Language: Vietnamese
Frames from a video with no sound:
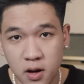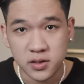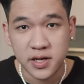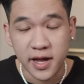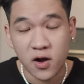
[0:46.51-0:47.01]
à,
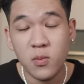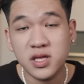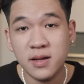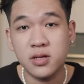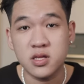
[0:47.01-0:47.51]
thì để không
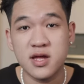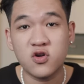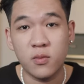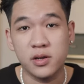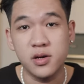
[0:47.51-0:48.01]
mất thêm thời gian
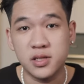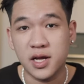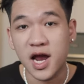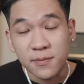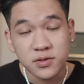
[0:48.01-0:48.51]
của mọi người thì
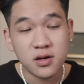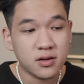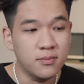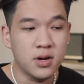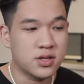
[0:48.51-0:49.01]
ngay lập tức
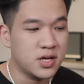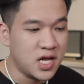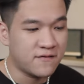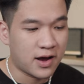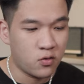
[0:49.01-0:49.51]
mình sẽ
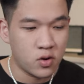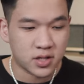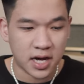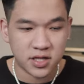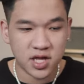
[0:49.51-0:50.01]
đi vào luôn
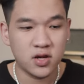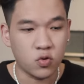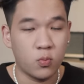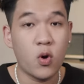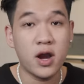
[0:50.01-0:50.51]
cái tên
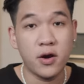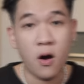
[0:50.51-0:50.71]
của brand